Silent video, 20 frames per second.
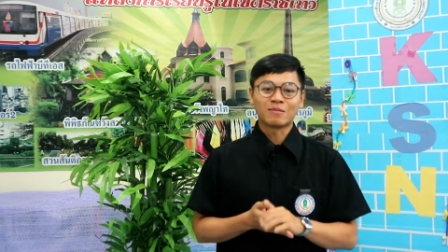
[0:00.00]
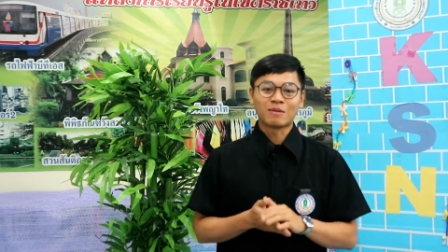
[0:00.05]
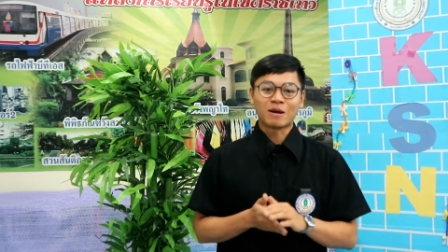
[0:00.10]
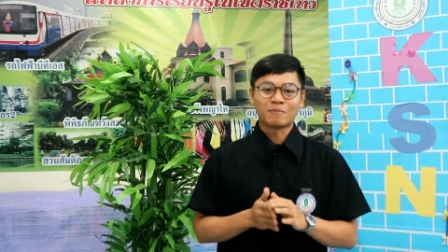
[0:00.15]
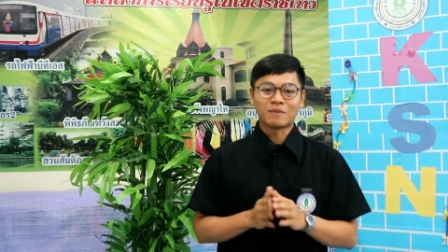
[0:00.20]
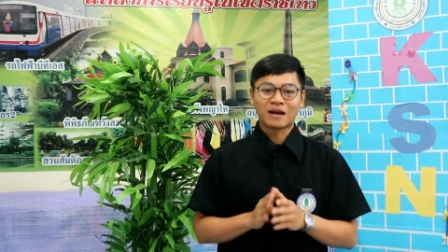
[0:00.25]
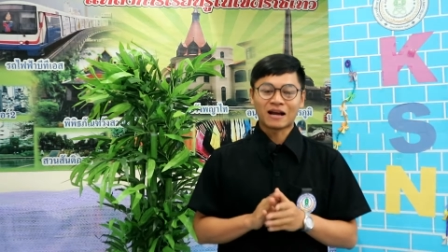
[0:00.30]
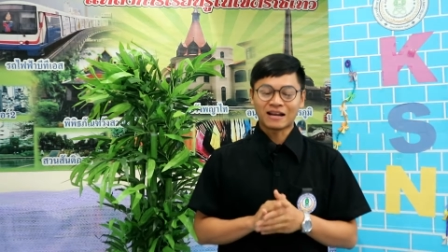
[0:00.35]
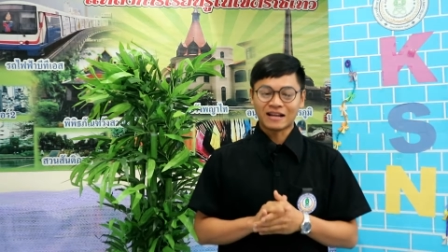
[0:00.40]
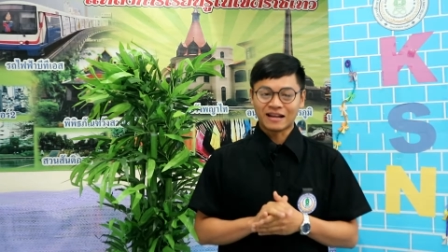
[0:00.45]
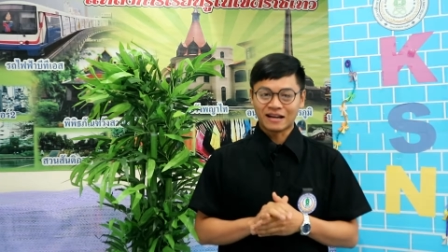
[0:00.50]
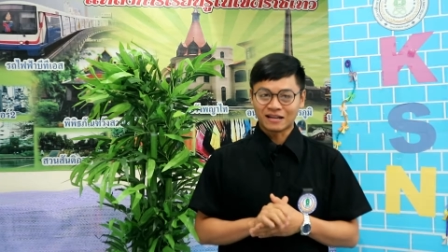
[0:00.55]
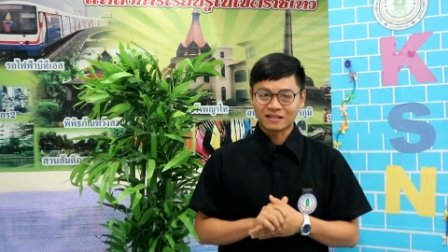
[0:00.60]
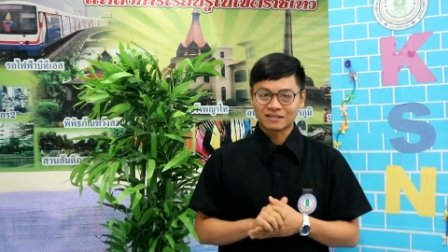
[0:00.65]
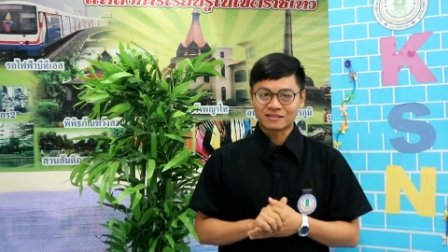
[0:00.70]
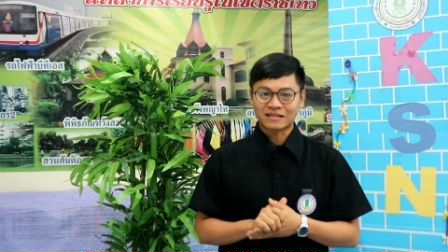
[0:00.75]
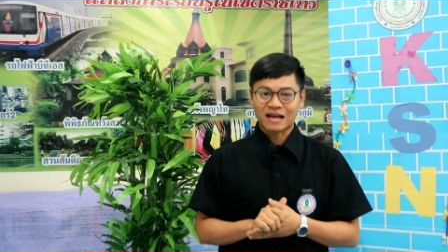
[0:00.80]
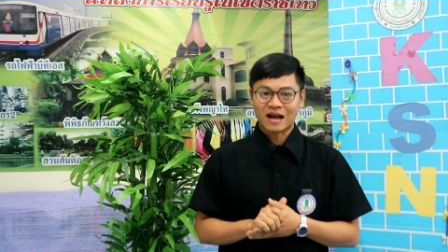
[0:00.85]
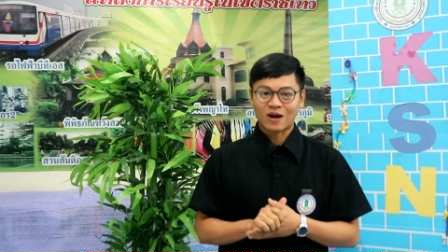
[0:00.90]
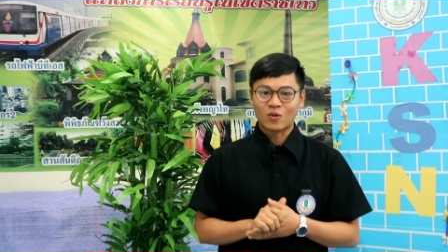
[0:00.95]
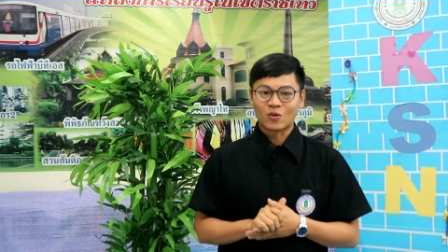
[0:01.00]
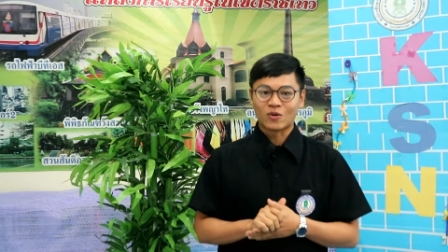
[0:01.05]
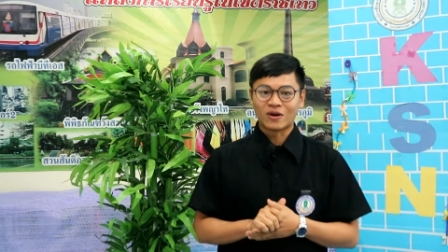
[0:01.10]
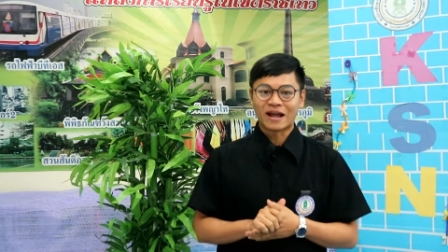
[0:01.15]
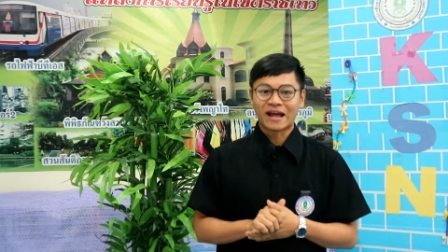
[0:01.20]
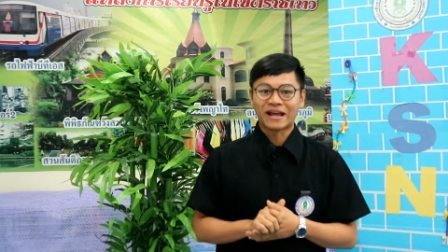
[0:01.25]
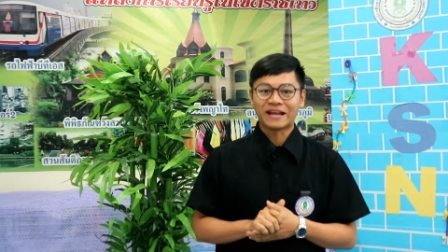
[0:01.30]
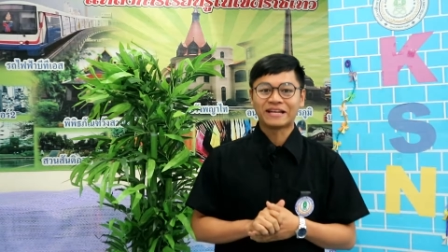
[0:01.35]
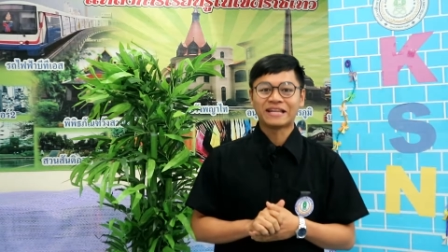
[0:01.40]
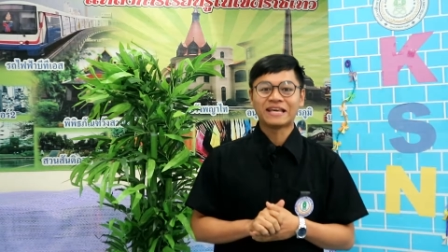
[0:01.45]
สำหรับนักเรียนนักศึกษา
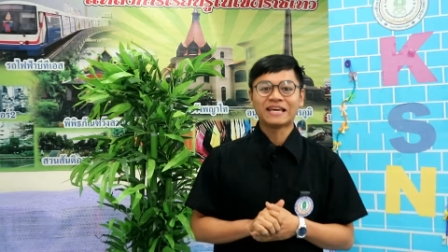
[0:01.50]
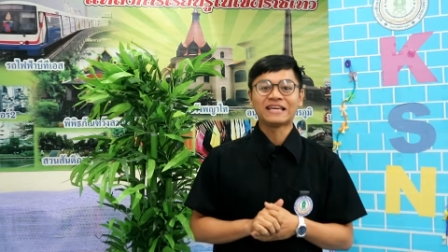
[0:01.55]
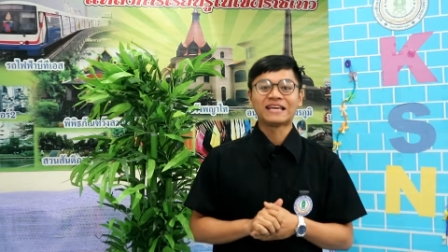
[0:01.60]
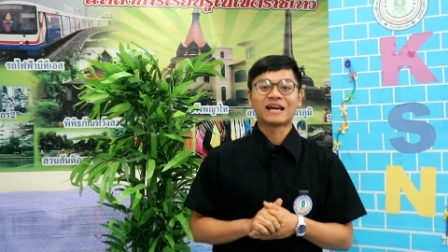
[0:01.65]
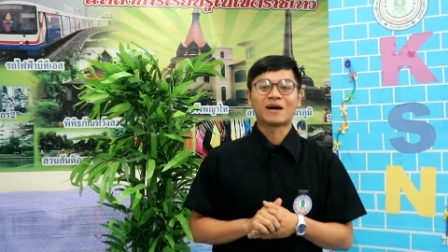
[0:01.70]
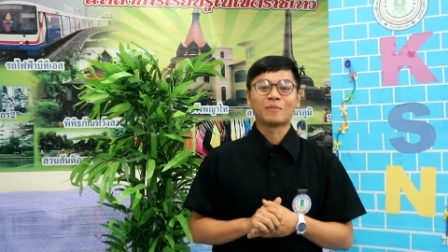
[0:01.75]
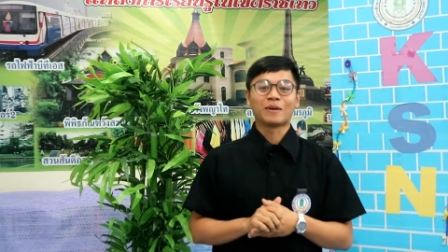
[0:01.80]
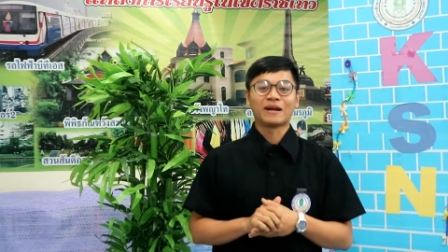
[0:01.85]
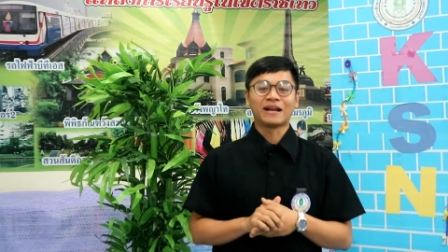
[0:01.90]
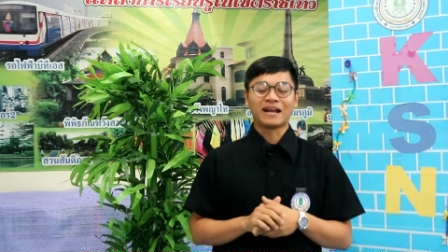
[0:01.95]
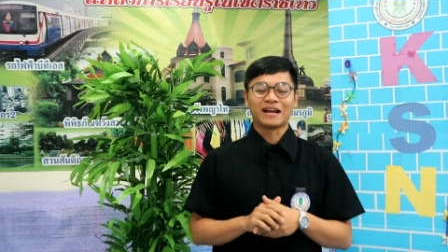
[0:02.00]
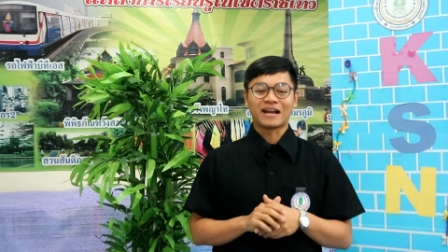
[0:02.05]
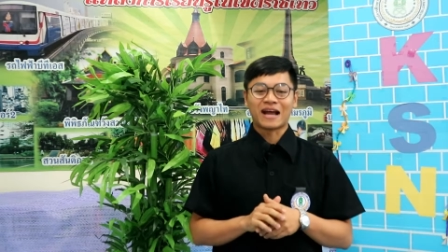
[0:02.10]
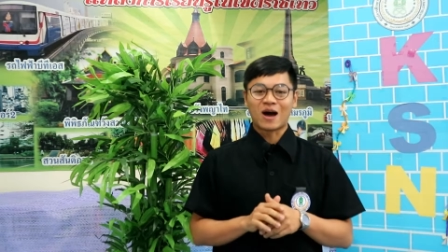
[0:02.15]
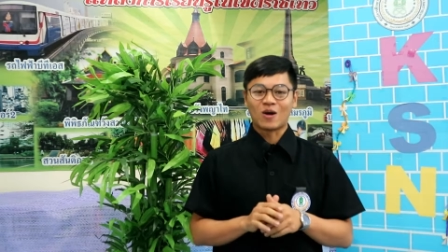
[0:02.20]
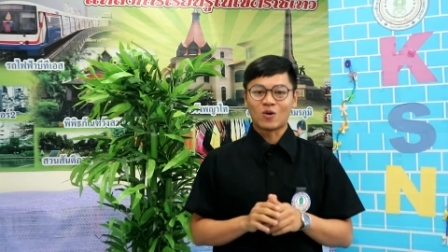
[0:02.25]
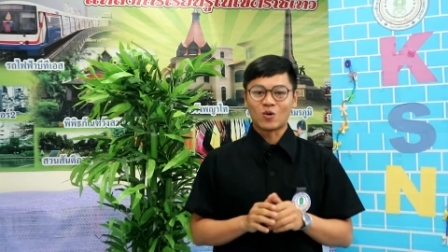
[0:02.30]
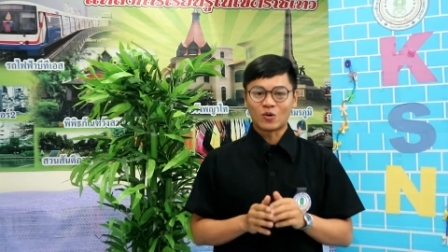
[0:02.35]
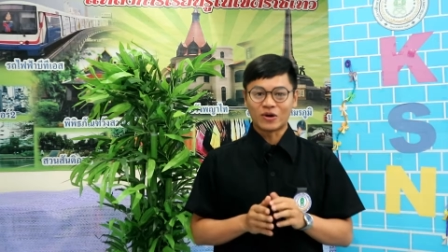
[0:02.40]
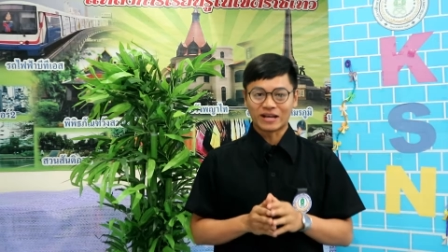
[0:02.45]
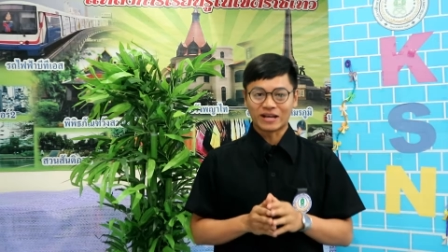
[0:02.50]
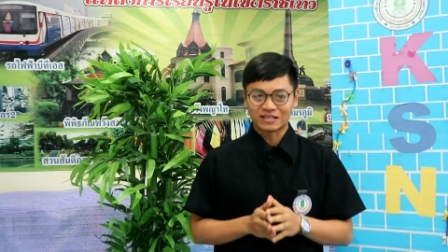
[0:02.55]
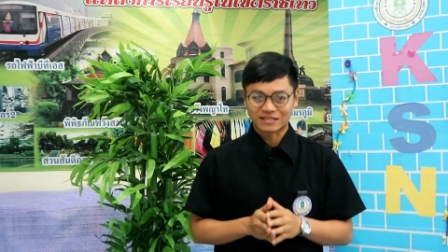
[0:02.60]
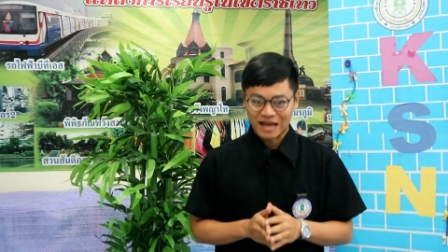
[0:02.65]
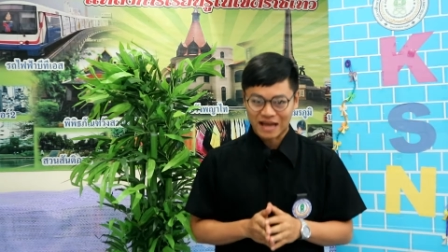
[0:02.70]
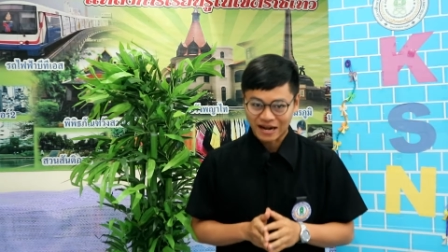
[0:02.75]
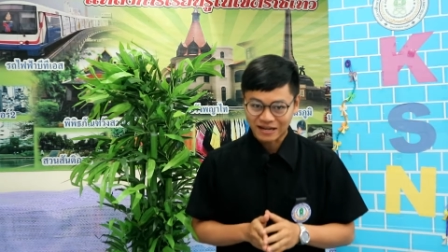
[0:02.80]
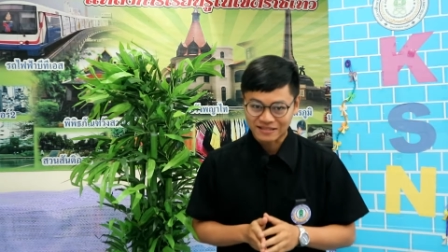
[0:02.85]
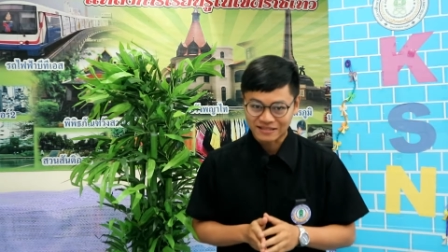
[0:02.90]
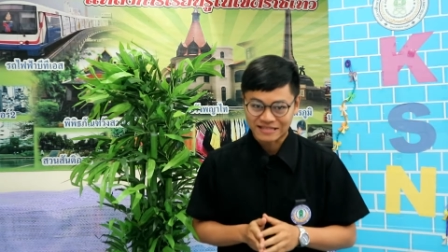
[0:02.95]
คนใดที่ยังไม่ได้ดาวน์โหลด
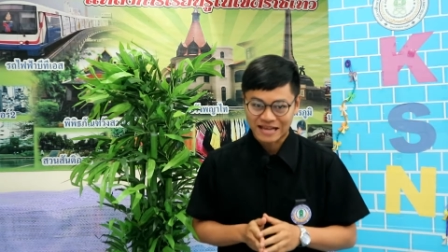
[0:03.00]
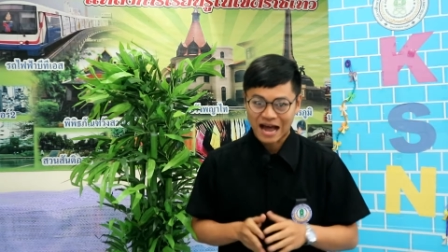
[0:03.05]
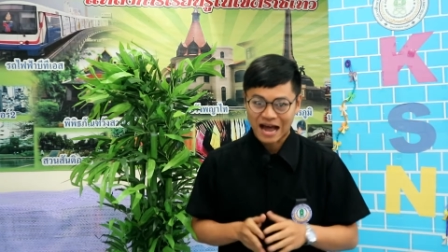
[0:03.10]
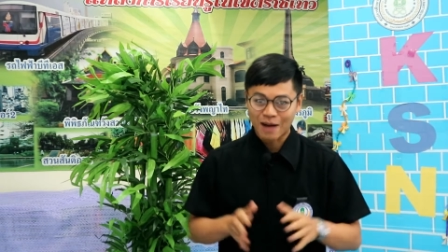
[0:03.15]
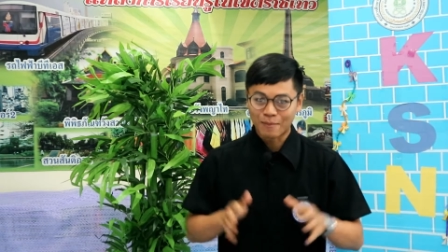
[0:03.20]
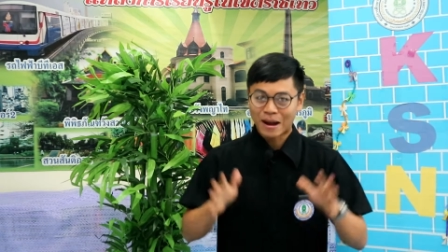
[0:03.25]
เอกสาร